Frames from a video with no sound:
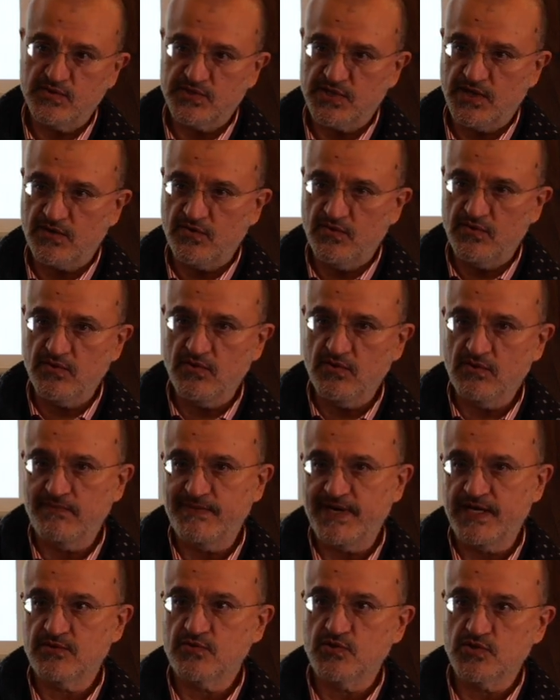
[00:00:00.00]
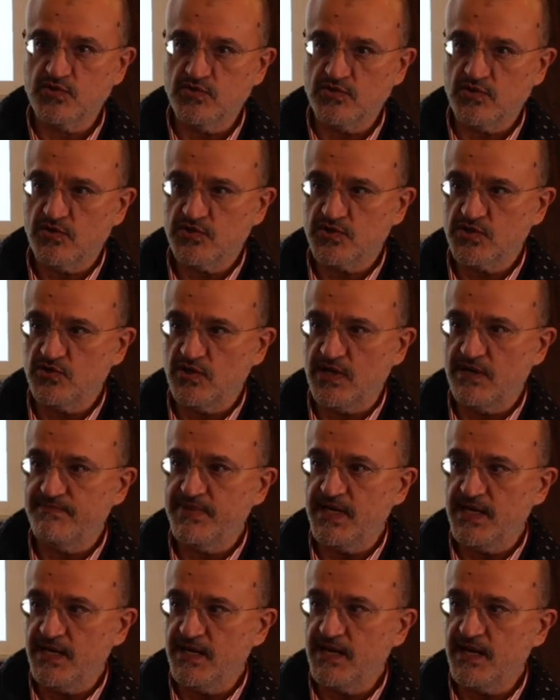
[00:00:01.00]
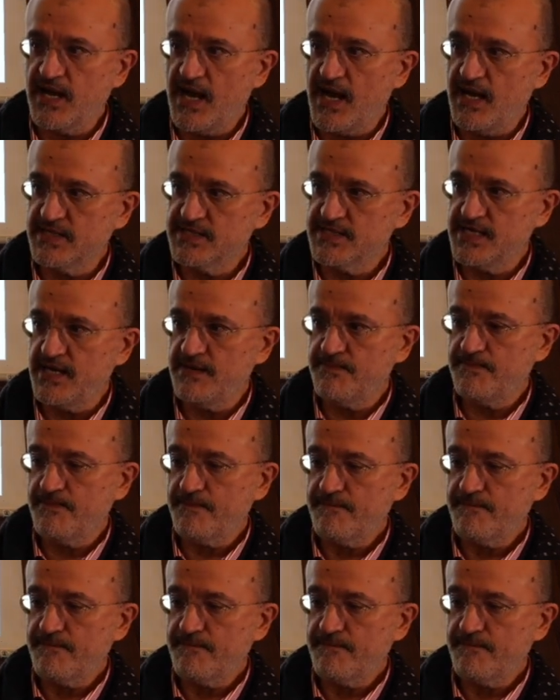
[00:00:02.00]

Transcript: secondo momento Sor Orsola Benincasa,